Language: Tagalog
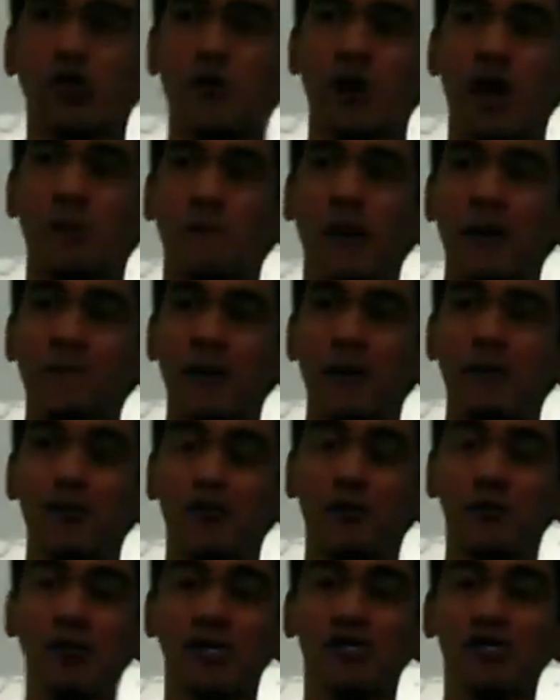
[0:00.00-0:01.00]
ito mga baby
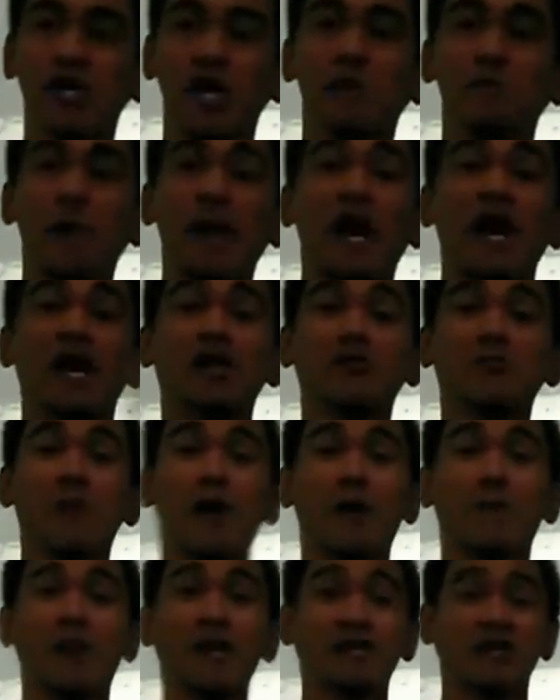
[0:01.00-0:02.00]
boomers na nagpalaki ng
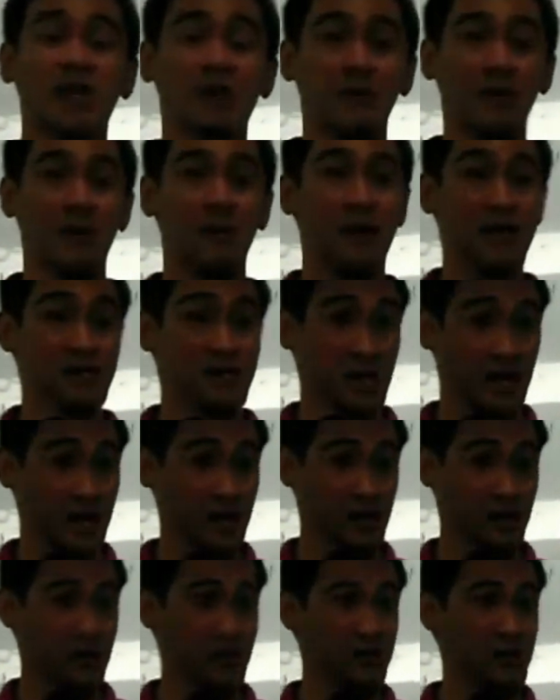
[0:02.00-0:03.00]
mga, bat ng mga
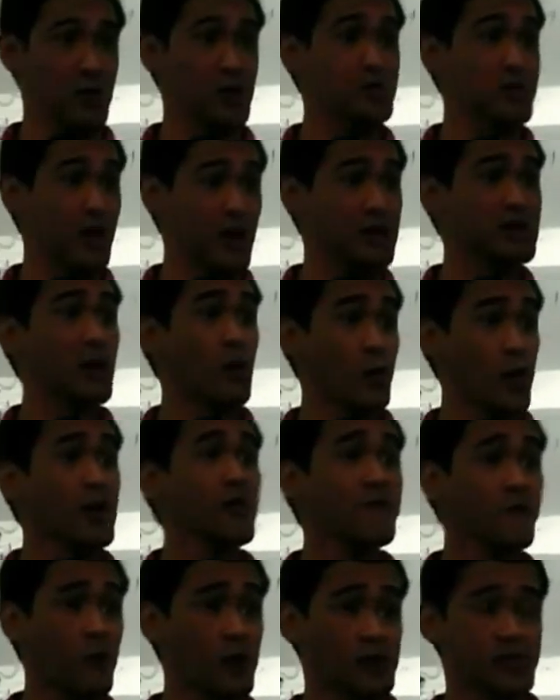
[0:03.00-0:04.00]
bansang ito because they are the
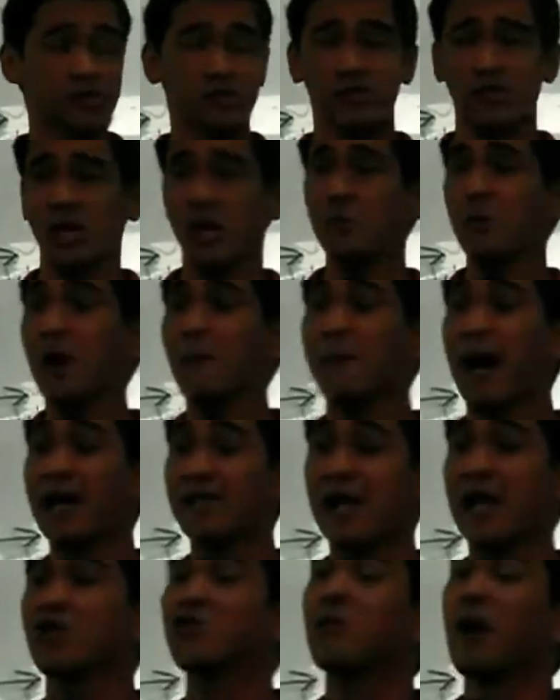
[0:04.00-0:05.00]
workforce, sila yung mga
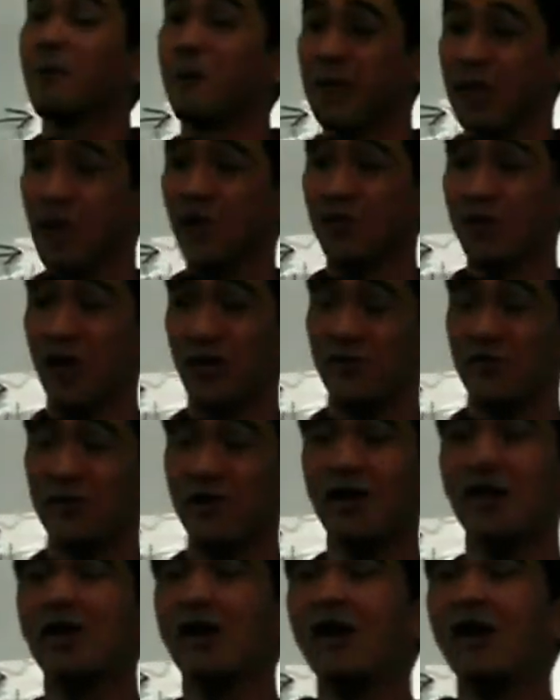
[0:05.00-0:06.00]
bata noong mga panahon na yun.